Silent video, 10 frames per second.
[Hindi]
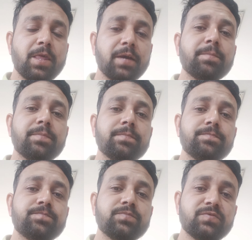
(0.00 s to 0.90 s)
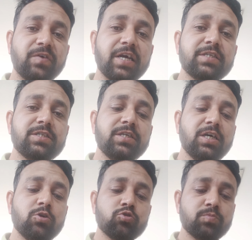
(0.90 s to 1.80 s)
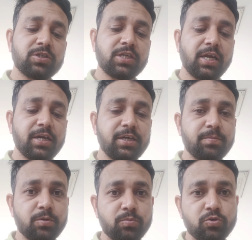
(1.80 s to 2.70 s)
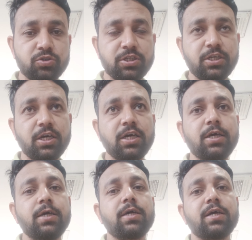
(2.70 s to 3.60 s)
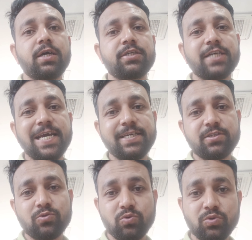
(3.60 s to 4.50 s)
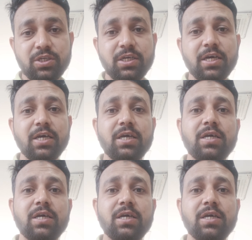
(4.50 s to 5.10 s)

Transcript: एक वैकेंसी है उसमें सैलरी मोमोज़ की है चाइनीज़ कुक की है